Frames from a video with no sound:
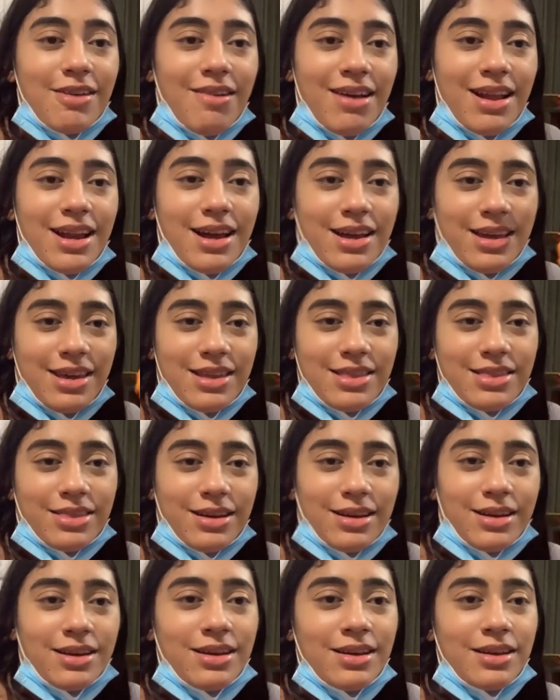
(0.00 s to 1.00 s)

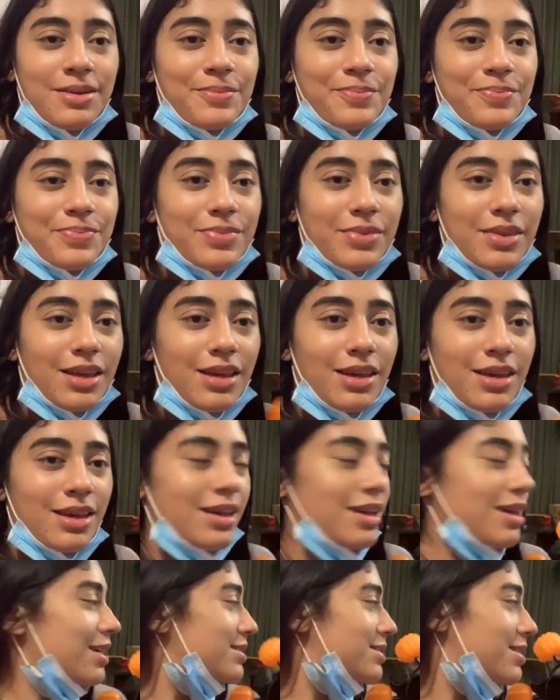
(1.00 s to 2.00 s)
balaquita
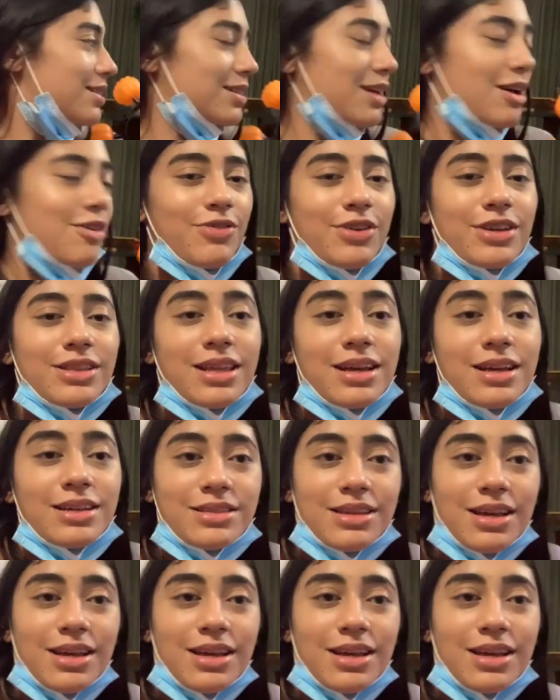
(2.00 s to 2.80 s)
y estas gafitas